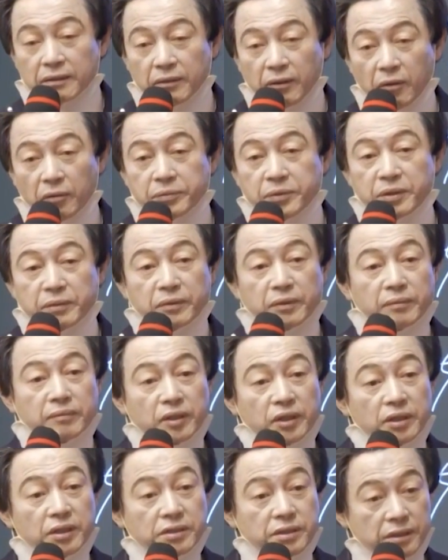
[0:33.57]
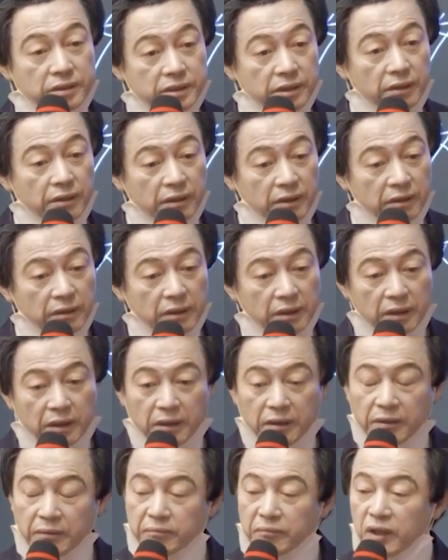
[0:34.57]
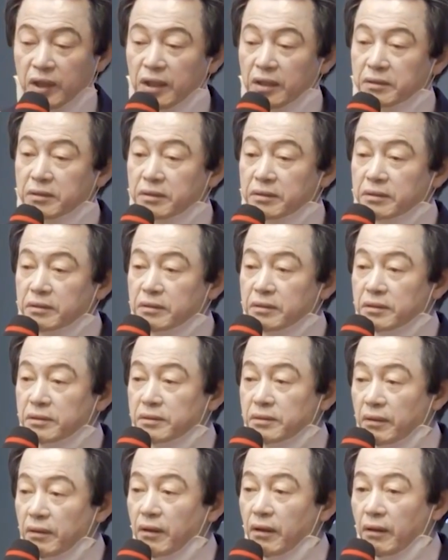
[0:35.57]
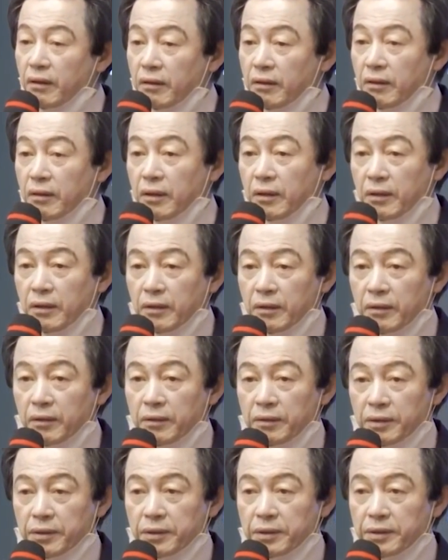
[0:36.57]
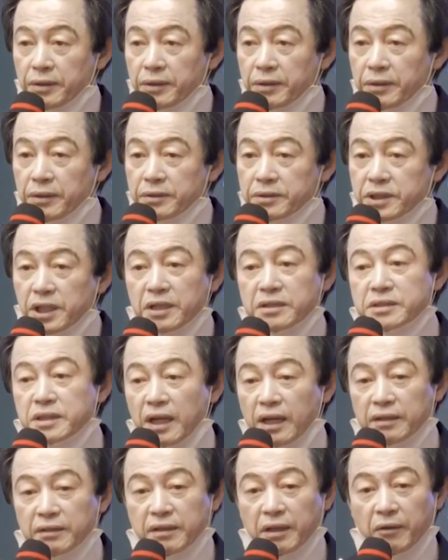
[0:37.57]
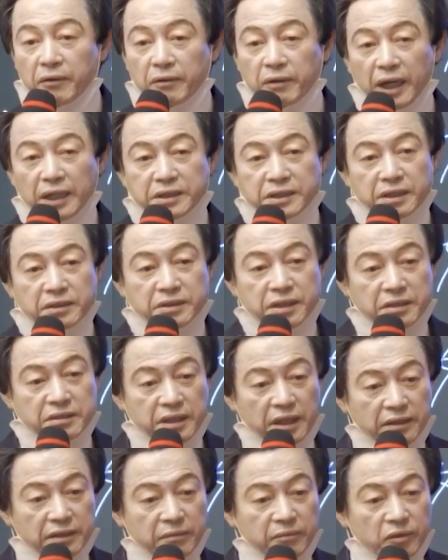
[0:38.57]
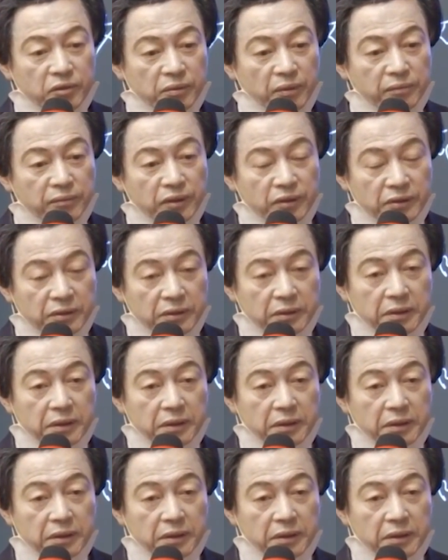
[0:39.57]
옵티멈 뭐 있었죠? 뭐 그런 것도 예, 천사한테 완전 천사한테 물어보면